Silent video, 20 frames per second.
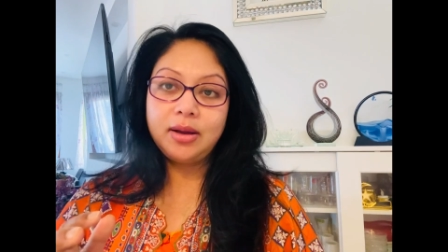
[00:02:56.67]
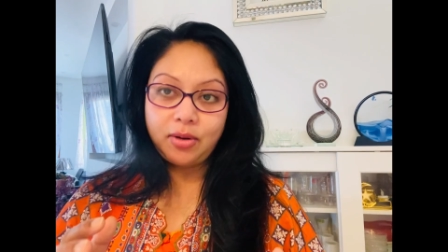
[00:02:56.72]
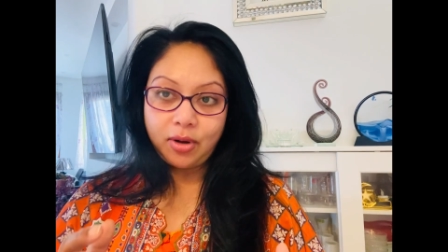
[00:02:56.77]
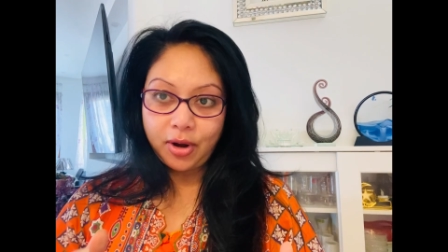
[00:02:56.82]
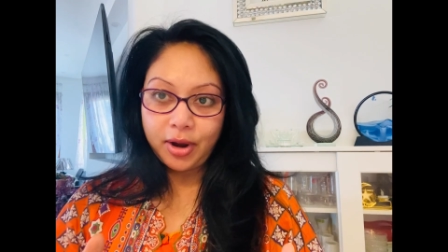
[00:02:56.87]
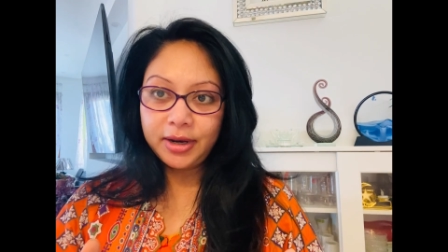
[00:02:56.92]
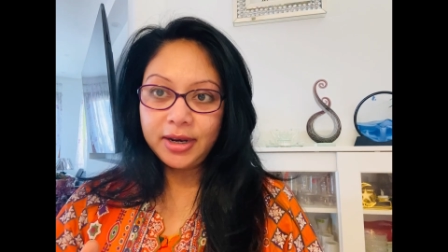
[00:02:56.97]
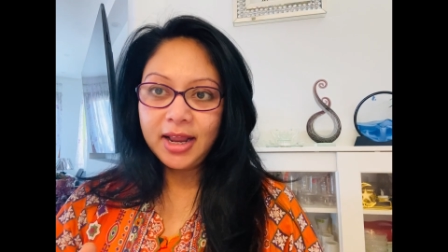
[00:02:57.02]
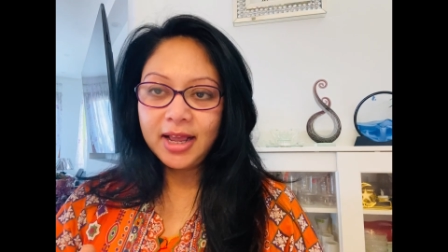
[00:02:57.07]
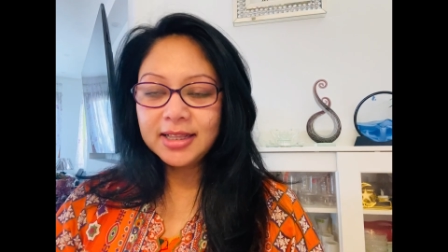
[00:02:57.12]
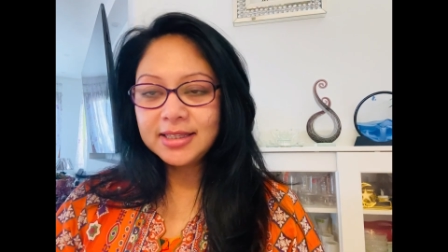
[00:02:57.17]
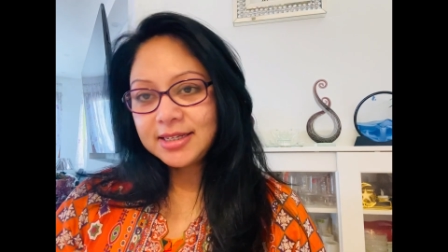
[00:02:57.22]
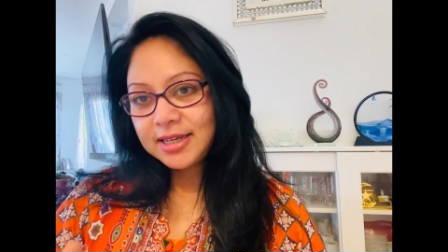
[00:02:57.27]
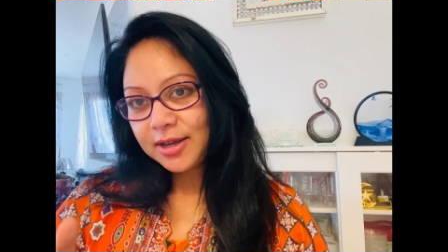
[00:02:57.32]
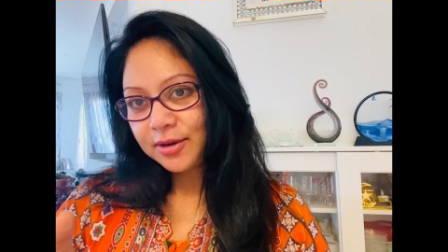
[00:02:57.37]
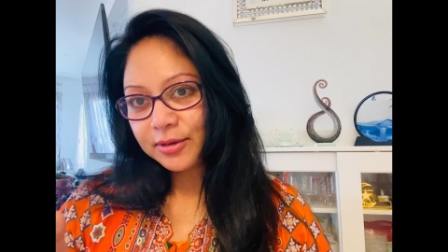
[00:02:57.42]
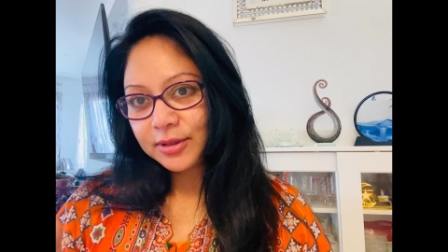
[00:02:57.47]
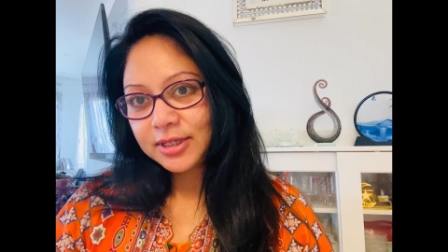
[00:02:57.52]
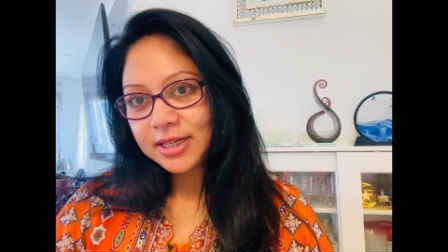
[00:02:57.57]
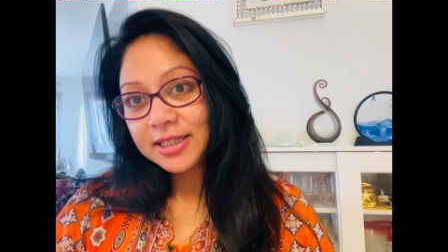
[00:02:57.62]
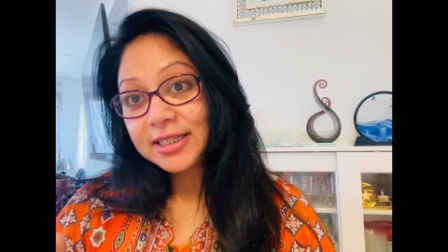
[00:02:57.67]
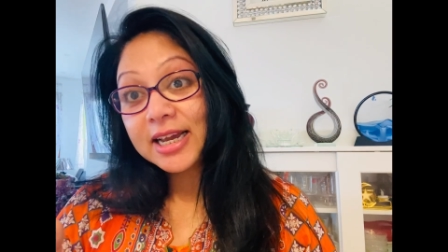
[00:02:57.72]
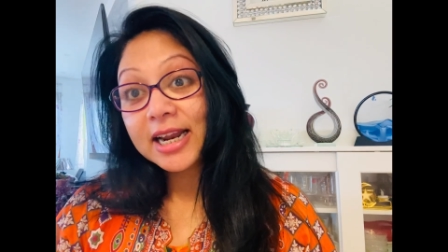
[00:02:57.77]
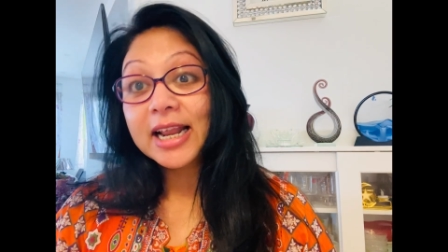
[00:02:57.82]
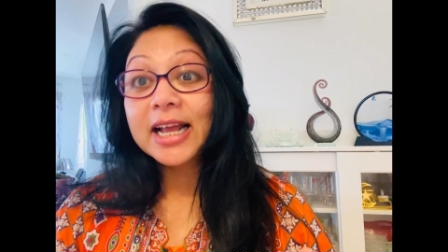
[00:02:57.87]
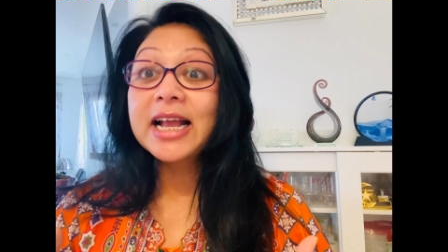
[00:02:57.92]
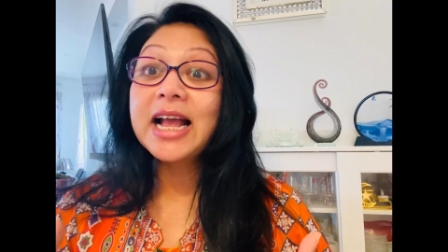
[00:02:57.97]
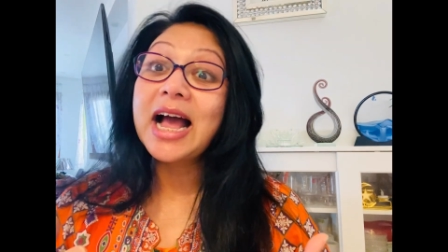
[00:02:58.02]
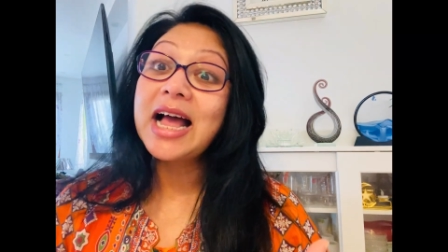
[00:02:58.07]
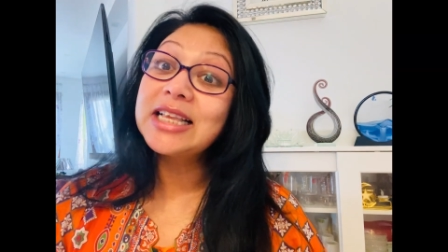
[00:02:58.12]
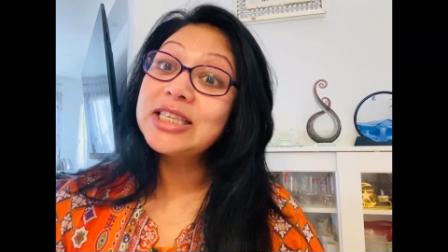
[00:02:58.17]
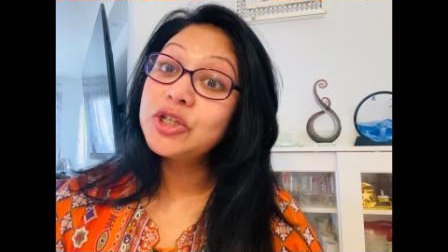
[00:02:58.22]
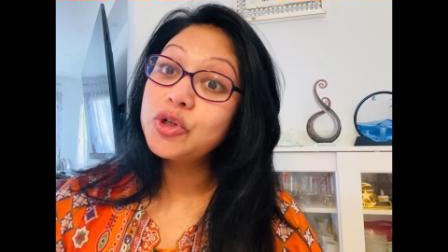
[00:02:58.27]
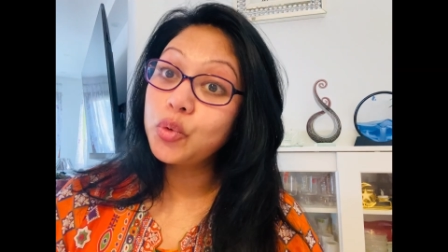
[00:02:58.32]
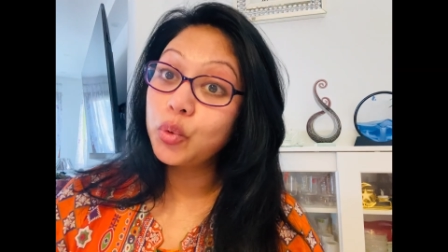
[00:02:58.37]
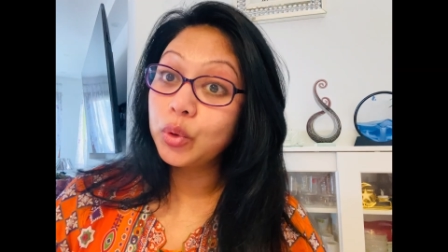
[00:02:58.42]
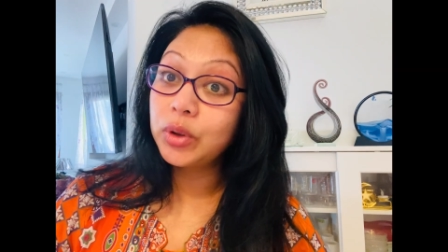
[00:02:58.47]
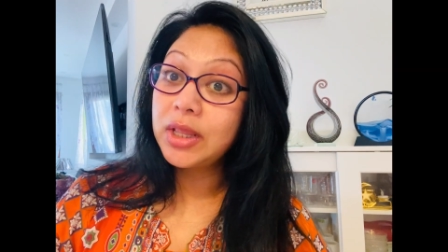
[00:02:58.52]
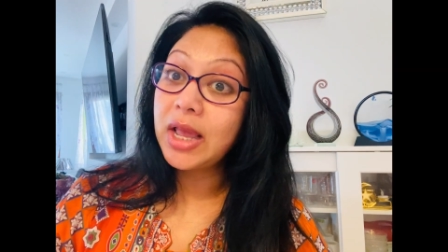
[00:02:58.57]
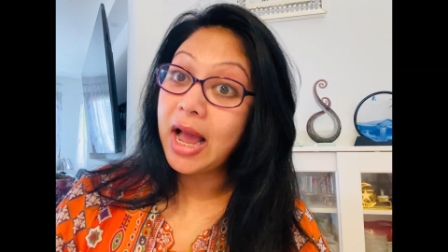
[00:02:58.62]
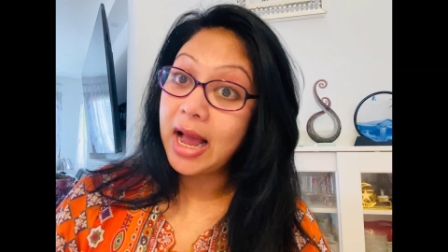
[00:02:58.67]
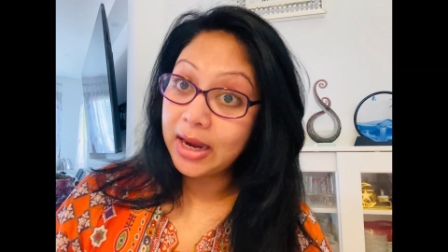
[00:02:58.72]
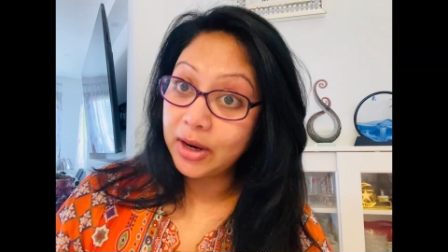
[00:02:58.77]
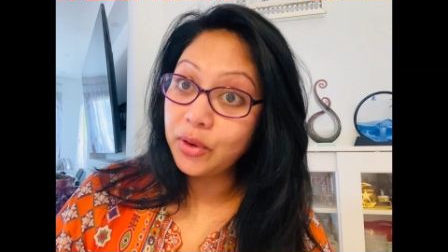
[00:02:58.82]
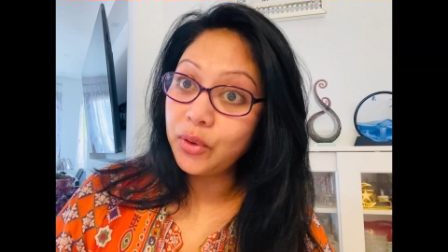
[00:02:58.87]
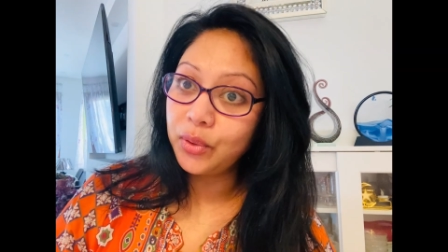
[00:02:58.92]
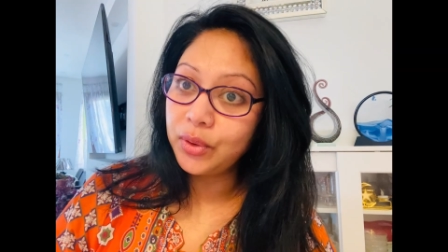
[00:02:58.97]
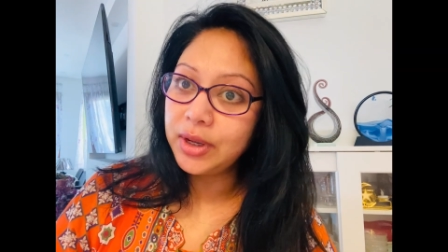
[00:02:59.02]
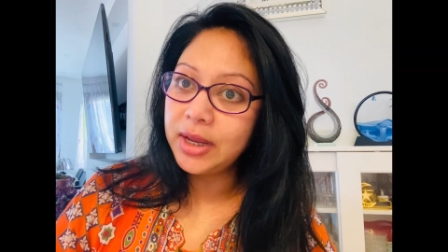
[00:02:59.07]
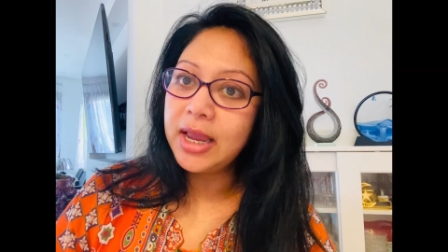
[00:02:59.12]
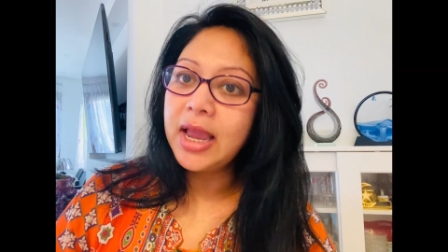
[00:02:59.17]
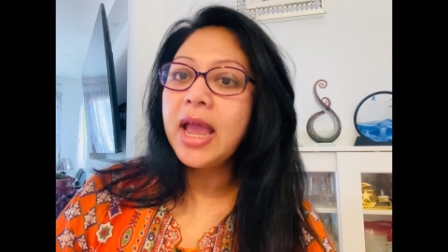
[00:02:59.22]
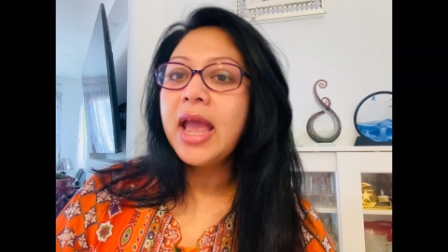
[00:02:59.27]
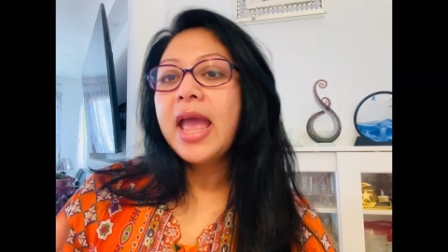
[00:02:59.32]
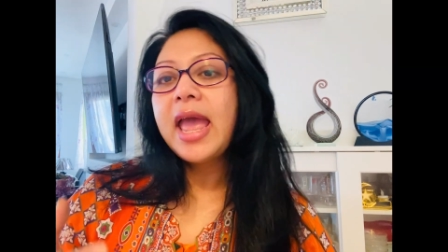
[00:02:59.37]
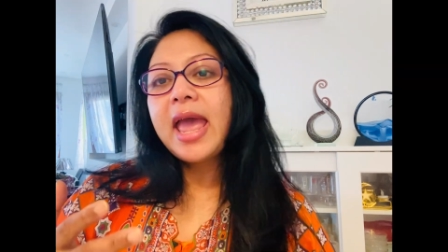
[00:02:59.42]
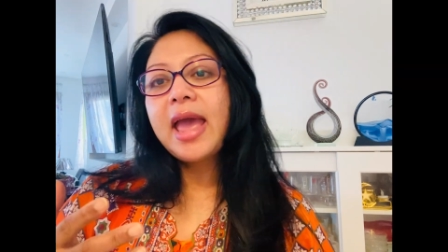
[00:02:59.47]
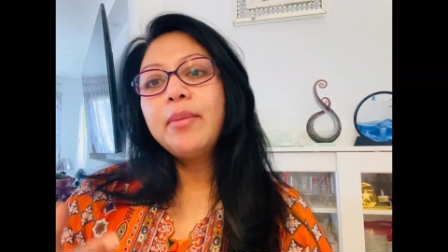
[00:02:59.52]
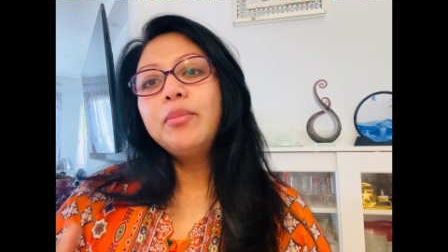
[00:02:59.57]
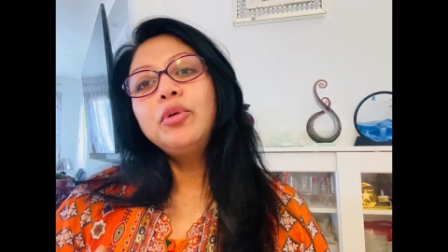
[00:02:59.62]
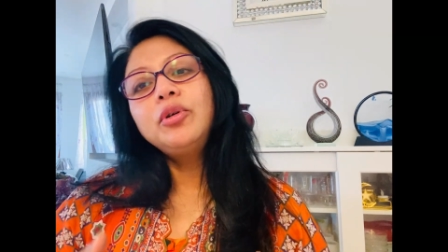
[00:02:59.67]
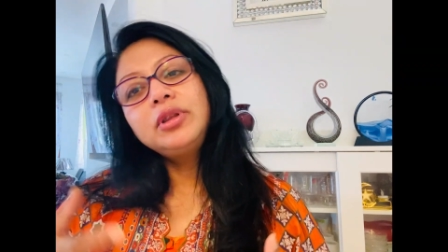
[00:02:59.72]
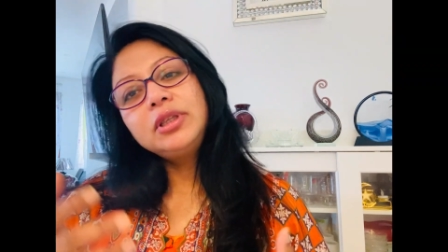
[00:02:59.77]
হয় না যে হচ্ছে যারা কাজ করতে আগ্রহী এমন